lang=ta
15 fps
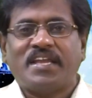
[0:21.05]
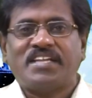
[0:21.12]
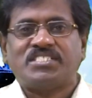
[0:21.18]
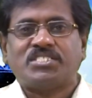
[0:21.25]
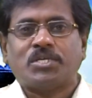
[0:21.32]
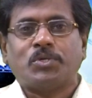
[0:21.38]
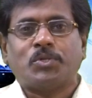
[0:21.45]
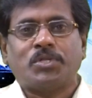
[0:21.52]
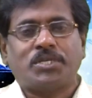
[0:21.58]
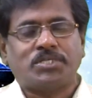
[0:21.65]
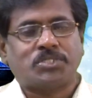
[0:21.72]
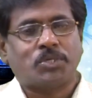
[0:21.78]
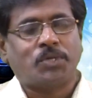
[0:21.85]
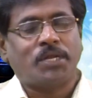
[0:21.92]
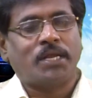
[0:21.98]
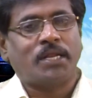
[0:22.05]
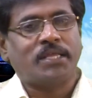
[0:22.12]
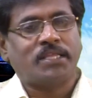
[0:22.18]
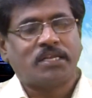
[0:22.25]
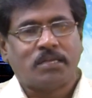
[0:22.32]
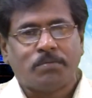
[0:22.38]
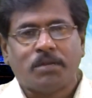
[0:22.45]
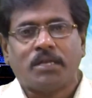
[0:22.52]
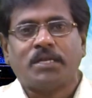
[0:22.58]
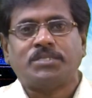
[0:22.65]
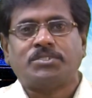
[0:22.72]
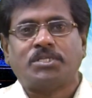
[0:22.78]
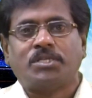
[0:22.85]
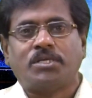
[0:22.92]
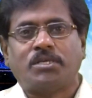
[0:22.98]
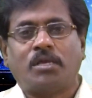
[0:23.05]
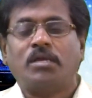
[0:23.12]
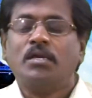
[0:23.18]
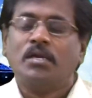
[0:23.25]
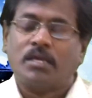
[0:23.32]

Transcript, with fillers: என் சகோதர சகோதரிகளை இந்த நிமிடம் நச்சதிக்கு